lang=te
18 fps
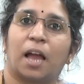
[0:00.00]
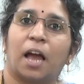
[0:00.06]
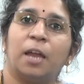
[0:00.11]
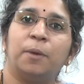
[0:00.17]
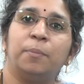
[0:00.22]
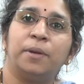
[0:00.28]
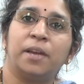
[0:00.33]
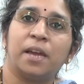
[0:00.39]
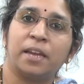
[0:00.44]

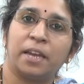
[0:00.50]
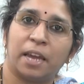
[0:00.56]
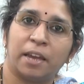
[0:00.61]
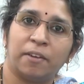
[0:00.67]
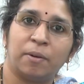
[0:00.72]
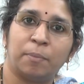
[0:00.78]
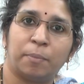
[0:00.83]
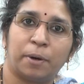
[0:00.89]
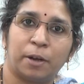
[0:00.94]
ఆర్బీఐ
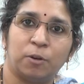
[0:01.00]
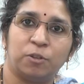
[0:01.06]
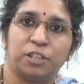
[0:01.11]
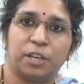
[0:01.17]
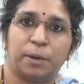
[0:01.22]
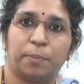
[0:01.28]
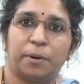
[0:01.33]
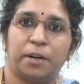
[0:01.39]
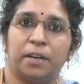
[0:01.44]
ఏమేం పనులు
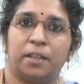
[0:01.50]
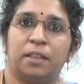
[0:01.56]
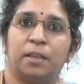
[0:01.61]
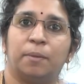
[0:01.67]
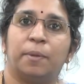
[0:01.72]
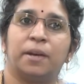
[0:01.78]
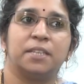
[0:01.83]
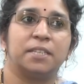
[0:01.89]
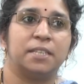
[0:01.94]

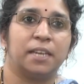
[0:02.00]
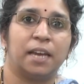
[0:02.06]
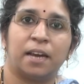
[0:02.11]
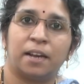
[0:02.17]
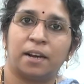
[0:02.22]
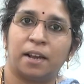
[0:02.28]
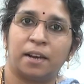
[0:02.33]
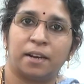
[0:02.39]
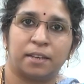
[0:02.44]
చేపట్టింది మన
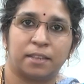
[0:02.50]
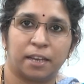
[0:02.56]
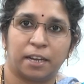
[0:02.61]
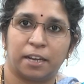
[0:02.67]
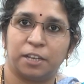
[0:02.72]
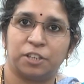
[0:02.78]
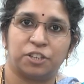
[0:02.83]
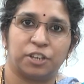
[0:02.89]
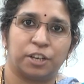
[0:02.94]
సిఆర్ఆర్
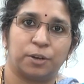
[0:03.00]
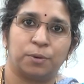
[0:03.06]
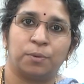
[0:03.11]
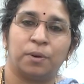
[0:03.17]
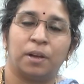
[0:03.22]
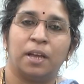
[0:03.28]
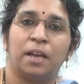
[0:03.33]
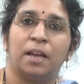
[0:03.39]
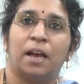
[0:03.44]
తగ్గించారు
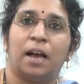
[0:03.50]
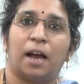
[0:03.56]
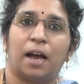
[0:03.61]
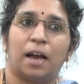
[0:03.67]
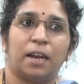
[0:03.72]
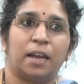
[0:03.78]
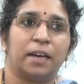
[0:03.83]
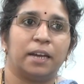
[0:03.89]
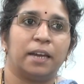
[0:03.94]

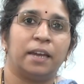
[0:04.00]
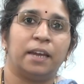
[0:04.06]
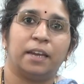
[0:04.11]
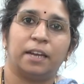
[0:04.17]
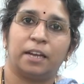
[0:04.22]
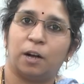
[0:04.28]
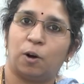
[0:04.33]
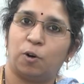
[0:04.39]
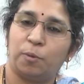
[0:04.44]
అలాగే
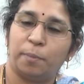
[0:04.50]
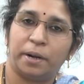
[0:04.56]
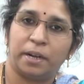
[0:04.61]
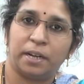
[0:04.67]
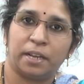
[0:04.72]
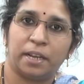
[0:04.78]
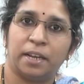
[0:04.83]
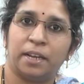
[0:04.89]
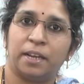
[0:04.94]

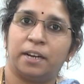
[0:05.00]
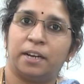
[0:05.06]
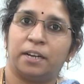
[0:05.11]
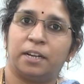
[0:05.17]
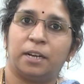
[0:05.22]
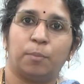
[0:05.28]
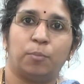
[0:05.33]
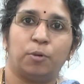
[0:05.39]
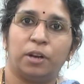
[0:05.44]
గవర్నమెంట్కి
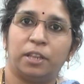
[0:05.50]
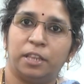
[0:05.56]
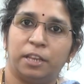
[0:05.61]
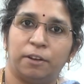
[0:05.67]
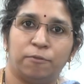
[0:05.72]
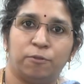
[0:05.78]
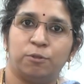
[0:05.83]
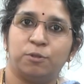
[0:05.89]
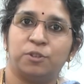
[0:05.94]
డబ్బులు అది
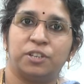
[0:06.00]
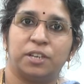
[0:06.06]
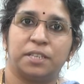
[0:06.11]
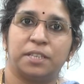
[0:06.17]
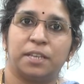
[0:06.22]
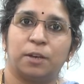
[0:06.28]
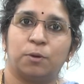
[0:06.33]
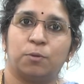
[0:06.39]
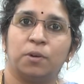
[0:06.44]
ఇన్ఫ్యూజ్
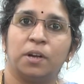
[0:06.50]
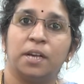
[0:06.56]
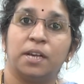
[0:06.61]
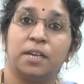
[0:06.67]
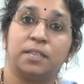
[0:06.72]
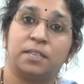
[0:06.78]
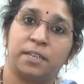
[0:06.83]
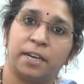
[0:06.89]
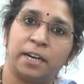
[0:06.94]
చేశారు
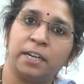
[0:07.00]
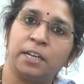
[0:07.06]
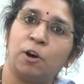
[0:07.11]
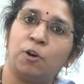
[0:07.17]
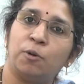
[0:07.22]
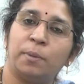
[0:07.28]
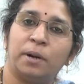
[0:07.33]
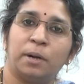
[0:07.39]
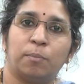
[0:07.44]
స్టేట్
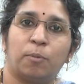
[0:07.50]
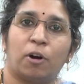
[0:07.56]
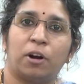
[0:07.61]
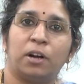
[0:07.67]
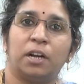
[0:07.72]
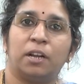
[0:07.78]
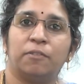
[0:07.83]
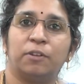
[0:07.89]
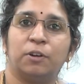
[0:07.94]
గవర్నమెంట్
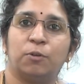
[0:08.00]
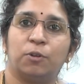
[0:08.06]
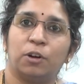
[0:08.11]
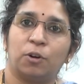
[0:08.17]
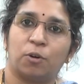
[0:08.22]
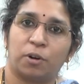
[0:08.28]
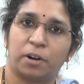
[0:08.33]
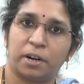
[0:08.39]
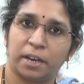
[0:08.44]
బాండ్లు అవి
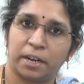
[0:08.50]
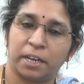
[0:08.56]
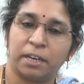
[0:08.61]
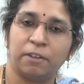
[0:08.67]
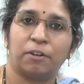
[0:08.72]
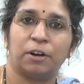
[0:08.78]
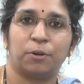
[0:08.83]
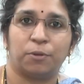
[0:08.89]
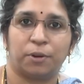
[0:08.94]
కూడా
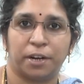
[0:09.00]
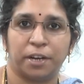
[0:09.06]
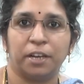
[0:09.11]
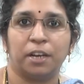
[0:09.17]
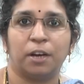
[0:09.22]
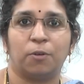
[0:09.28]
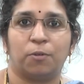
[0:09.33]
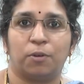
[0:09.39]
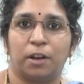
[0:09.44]
కొనడానికి వాళ్ళు
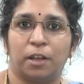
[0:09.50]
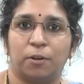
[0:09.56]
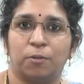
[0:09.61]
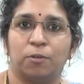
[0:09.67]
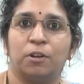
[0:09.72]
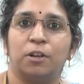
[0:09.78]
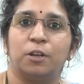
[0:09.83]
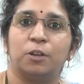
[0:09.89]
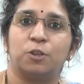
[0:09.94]
రెడీగా
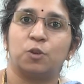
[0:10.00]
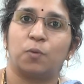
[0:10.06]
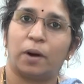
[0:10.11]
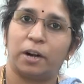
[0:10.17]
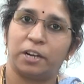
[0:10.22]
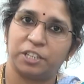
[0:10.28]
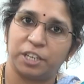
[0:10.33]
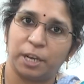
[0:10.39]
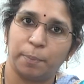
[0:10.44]
ఉన్నారు సో
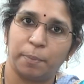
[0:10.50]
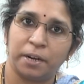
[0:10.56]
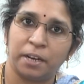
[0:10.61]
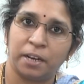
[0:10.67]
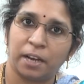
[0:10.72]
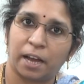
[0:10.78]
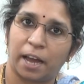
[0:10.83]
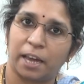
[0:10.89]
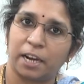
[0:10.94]
వాళ్ళు
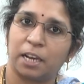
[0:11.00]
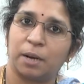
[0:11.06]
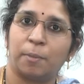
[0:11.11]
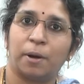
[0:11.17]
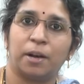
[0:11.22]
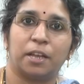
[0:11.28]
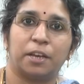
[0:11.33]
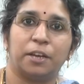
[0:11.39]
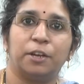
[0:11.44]
చేపట్టిన
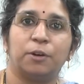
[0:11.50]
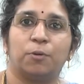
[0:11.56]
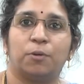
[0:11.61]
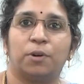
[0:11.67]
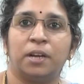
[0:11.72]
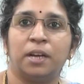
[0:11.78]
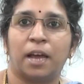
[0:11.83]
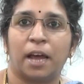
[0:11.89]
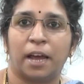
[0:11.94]
కార్యక్రమాలన్నీ
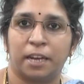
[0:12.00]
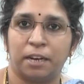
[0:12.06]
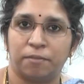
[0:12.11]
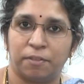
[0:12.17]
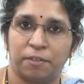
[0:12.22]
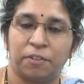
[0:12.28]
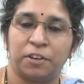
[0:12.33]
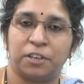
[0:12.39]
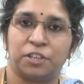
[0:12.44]
కూడా ఆయన
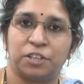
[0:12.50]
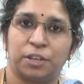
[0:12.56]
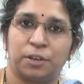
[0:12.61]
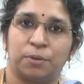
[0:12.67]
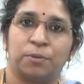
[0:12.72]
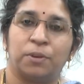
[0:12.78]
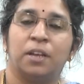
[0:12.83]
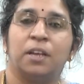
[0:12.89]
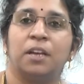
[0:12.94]

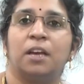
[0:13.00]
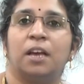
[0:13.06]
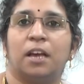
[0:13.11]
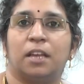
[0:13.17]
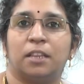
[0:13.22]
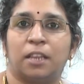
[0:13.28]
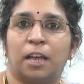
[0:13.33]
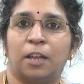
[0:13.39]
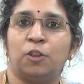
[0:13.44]
వివరించారు
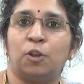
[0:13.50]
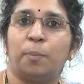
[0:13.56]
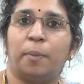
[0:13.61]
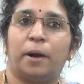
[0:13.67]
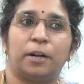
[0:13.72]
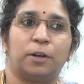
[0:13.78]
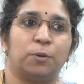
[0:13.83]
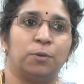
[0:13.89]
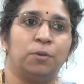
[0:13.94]

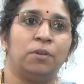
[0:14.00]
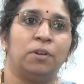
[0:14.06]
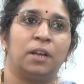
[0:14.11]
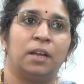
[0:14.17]
దాంతోపాటు